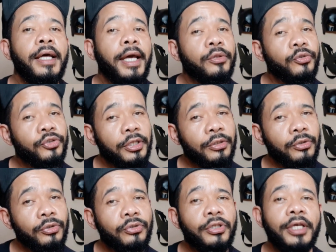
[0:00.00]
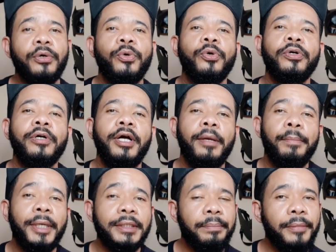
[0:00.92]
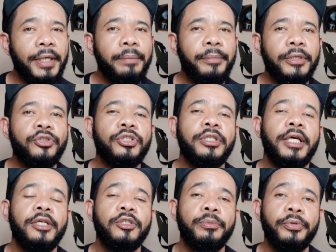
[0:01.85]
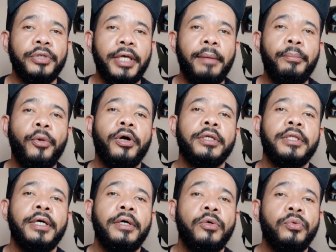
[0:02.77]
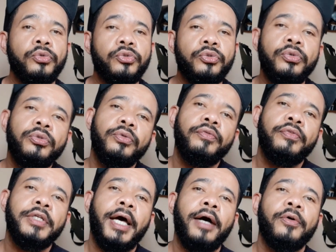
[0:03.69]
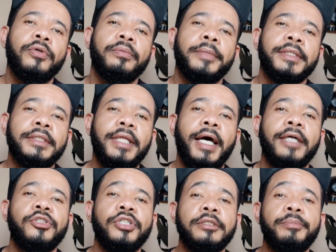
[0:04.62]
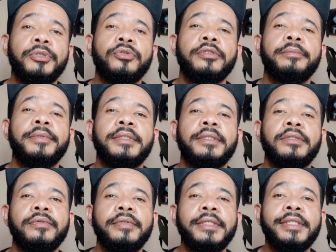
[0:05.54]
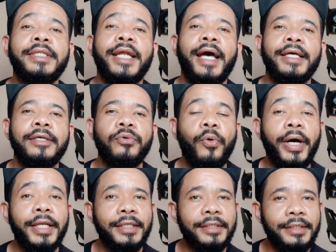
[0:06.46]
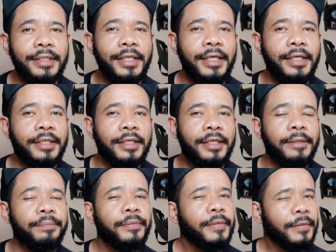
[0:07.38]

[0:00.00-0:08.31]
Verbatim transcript: é do gênero do terror, mas é bem pertinente porque aborda um surto viral em uma cidade e as pessoas precisam entrar em quarentena.